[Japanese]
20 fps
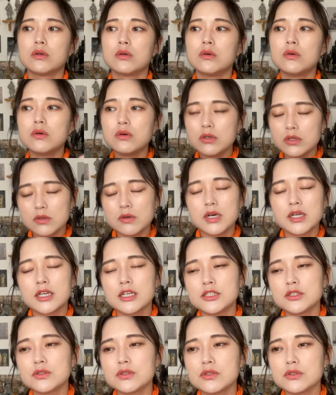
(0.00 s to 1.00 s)
こういうお
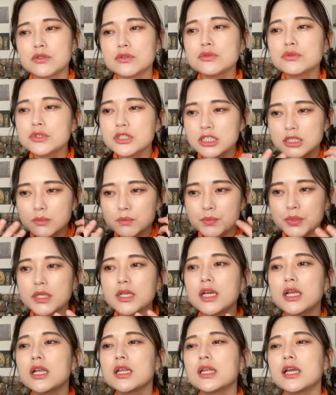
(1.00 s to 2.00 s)
話をするとちょっと神秘
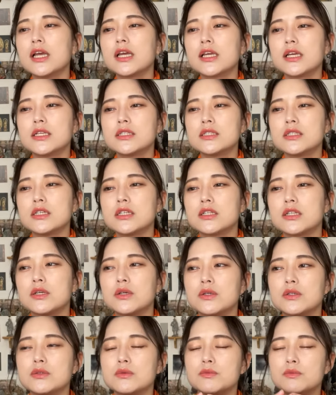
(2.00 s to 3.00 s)
的な体験すぎ
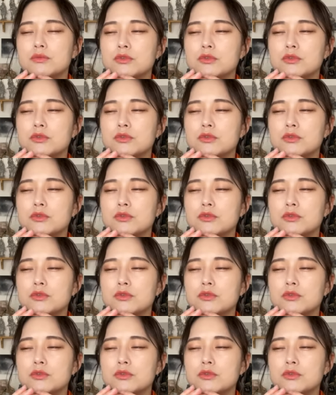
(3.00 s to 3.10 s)
て